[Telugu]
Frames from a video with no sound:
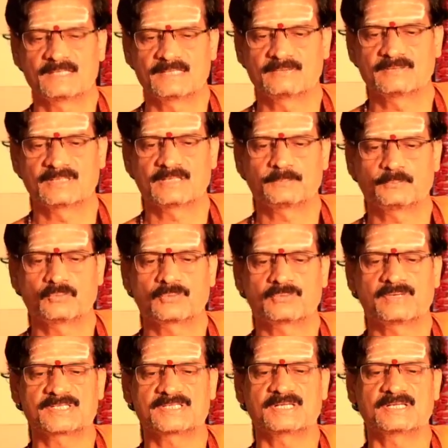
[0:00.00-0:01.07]
అదేవిధంగా
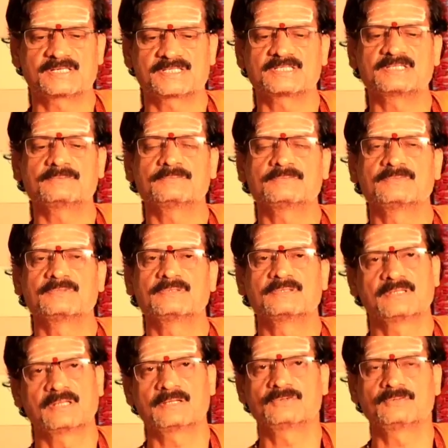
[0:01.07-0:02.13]
పూర్వాషాఢ నక్షత్రం
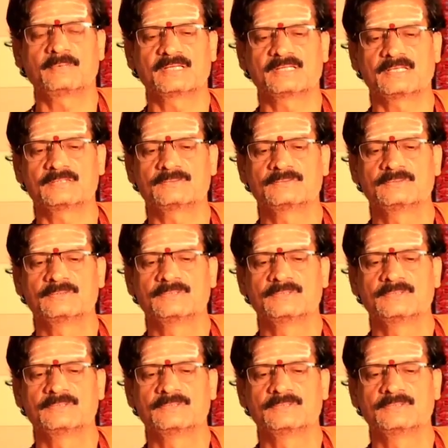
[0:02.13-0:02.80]
నాలుగు పాదాలు